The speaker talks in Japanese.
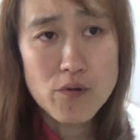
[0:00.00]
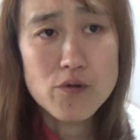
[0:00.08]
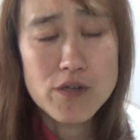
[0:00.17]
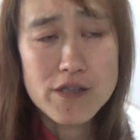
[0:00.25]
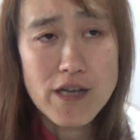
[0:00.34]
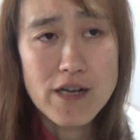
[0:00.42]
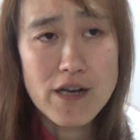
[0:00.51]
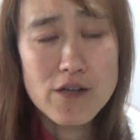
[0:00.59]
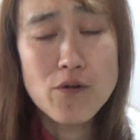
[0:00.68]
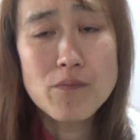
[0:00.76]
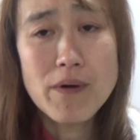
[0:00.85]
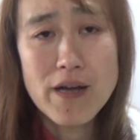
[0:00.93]
置いときたいから
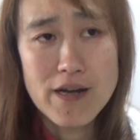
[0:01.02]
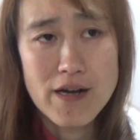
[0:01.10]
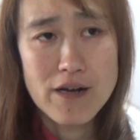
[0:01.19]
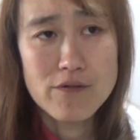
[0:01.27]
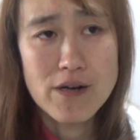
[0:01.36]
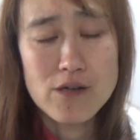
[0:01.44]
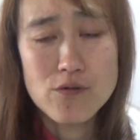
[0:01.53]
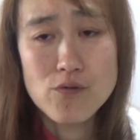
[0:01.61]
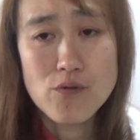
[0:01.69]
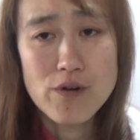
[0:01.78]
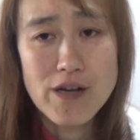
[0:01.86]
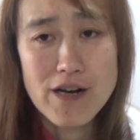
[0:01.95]
4万円払うからあと
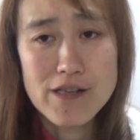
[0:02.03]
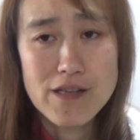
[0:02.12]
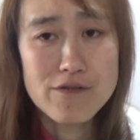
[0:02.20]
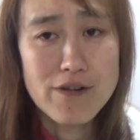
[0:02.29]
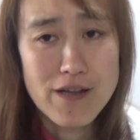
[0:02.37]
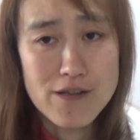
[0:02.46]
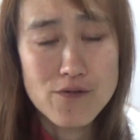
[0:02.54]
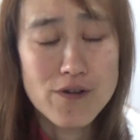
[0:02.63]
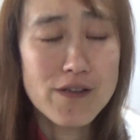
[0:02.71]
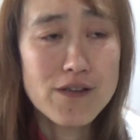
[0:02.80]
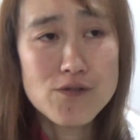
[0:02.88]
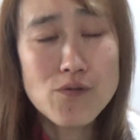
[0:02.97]
残り払ってくれへんと
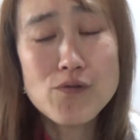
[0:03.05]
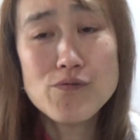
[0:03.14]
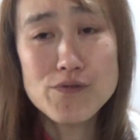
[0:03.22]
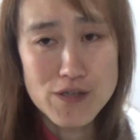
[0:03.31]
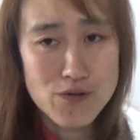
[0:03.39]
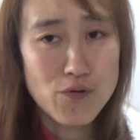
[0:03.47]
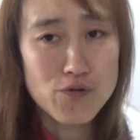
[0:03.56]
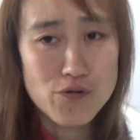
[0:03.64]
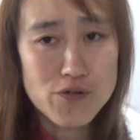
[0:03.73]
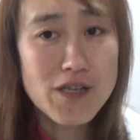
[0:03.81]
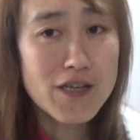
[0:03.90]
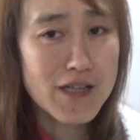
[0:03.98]
かねそういうふうに交
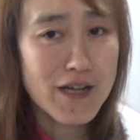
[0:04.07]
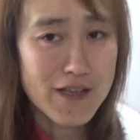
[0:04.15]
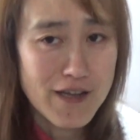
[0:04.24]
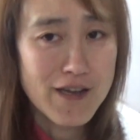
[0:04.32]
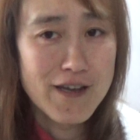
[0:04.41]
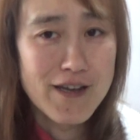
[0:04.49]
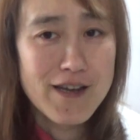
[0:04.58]
渉してきたらね